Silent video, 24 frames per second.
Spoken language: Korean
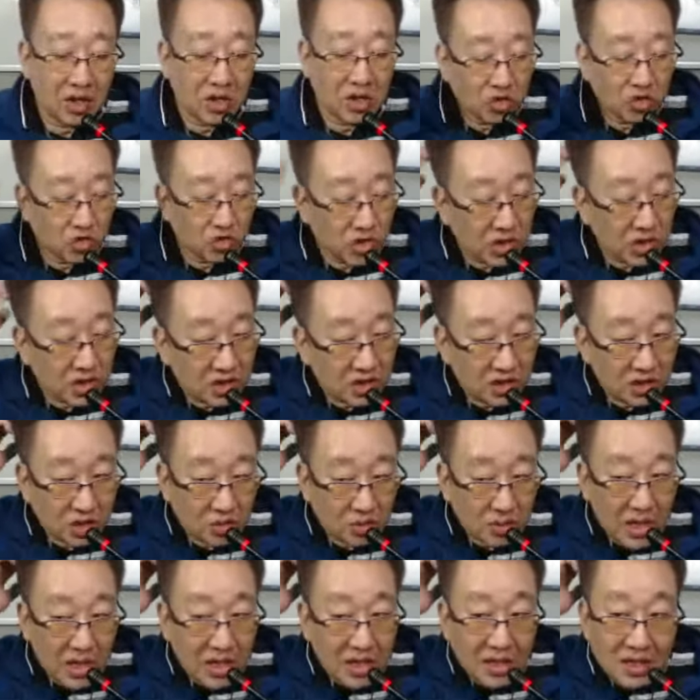중국 애들은
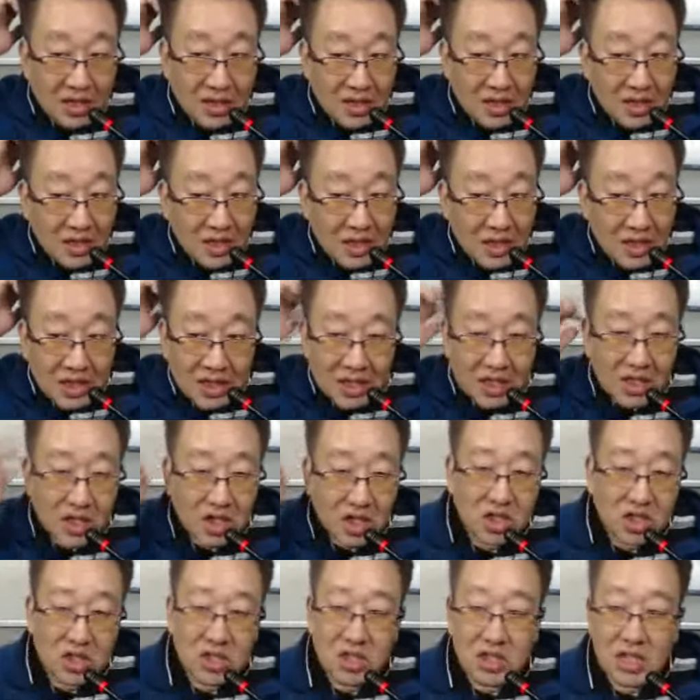정말 그,
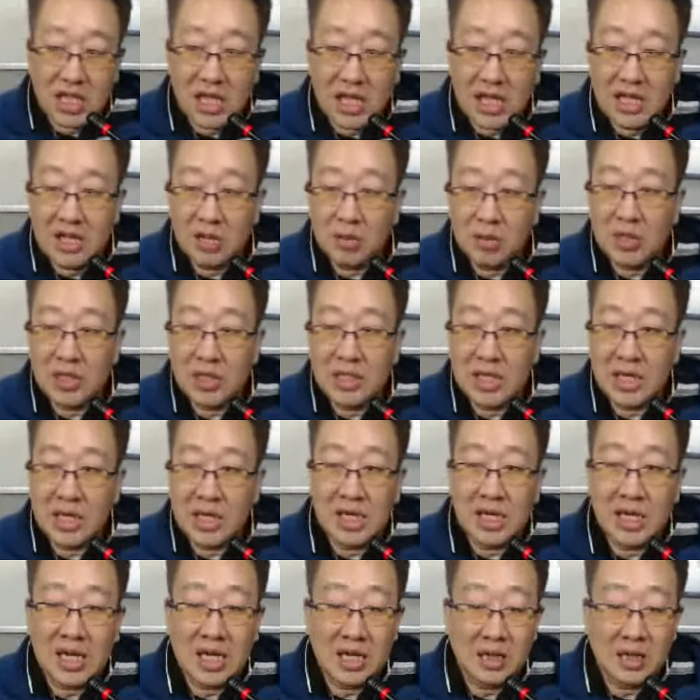그 스케일이 정말
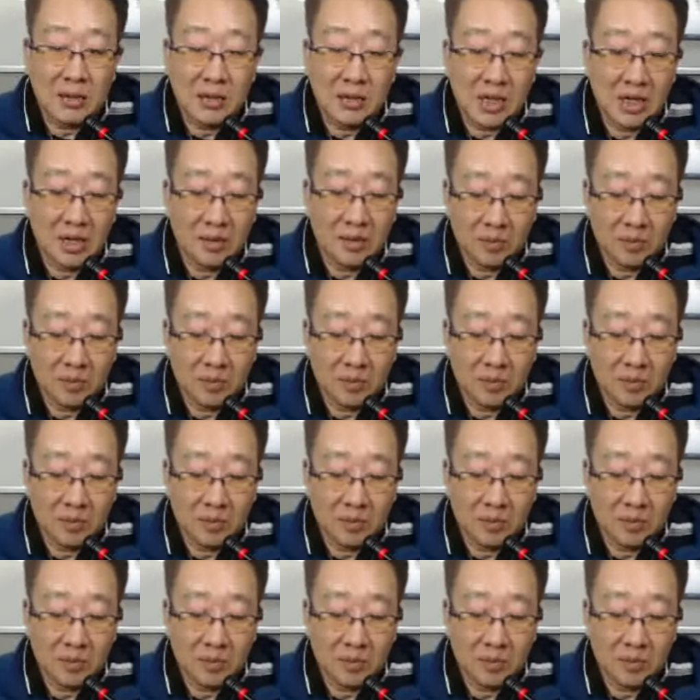장난이 아닙니다.